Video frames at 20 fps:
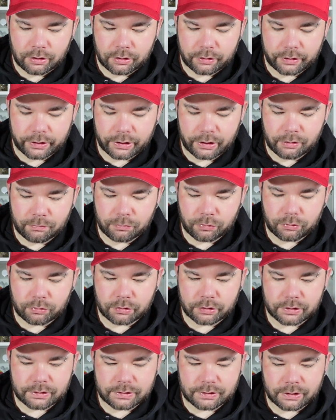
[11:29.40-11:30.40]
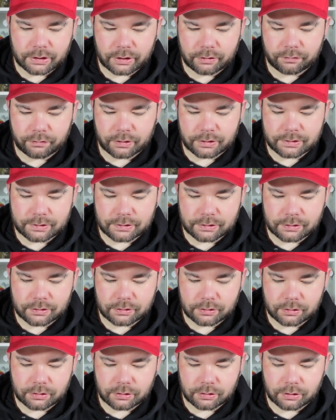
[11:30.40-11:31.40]
Der Ellenbogen ist etwas
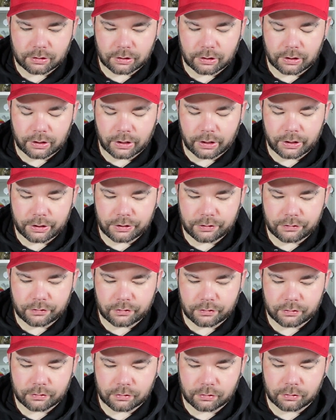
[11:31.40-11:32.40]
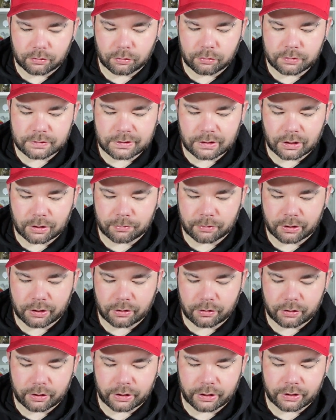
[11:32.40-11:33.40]
leicht lose,
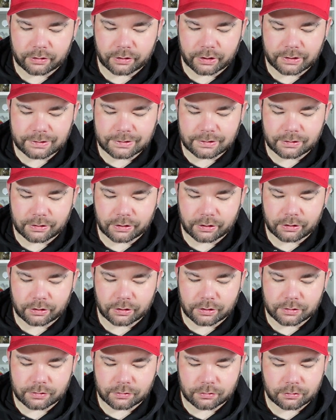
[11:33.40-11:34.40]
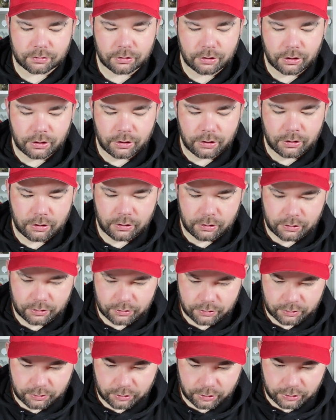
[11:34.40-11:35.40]
aber er hat Rasten drin, also
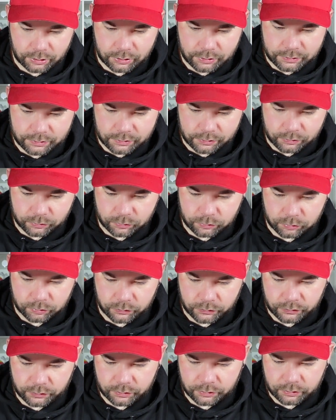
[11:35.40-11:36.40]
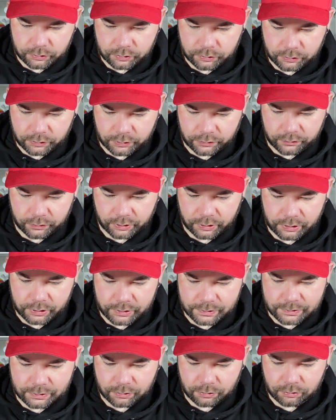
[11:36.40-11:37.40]
alles gut. Die Taille
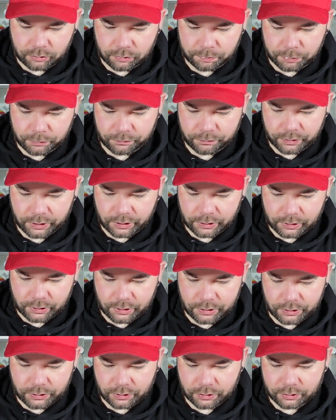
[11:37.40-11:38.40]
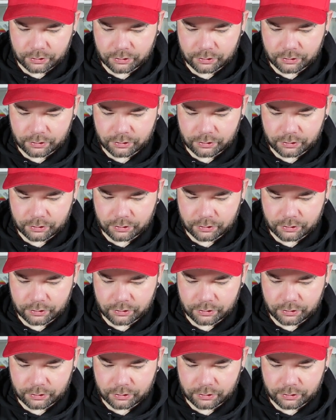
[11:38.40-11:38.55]
ist auch beweglich.